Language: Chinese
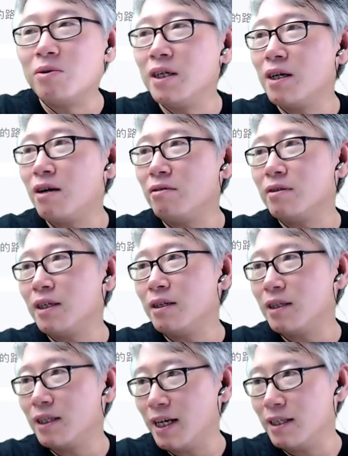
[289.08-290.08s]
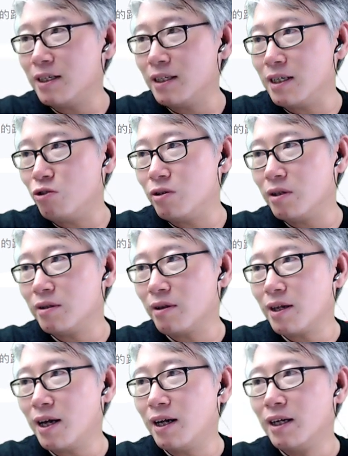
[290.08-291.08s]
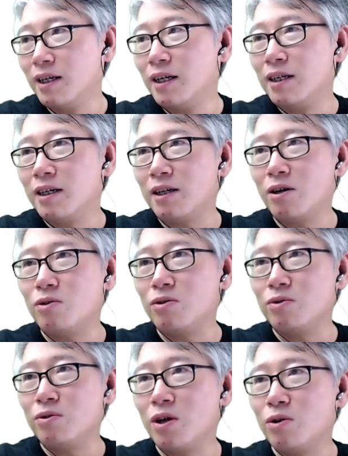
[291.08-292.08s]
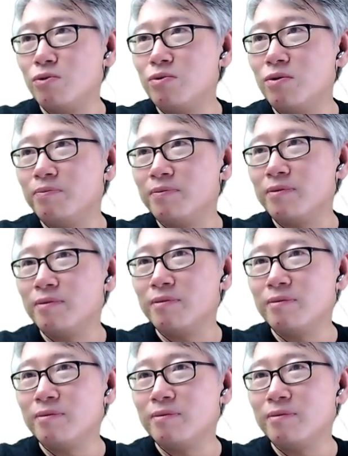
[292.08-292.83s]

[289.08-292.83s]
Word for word: 我的抖音号，点击进去啊，老老胡，